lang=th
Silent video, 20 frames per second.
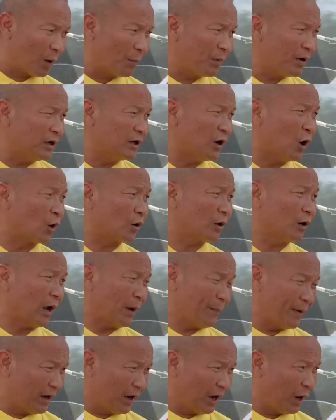น้ำเกลือออก
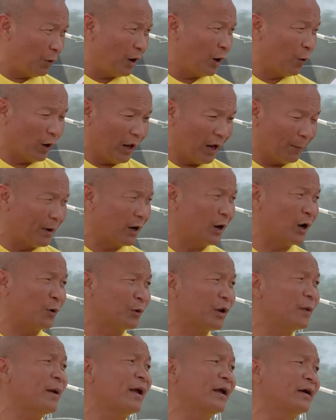ให้มันเร่งมันเร็ว
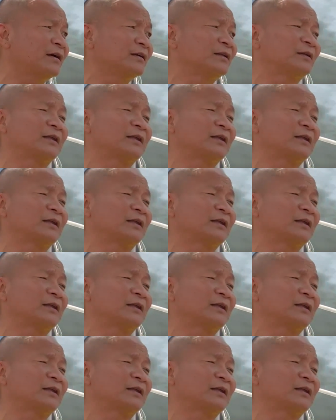ได้ไหมคือ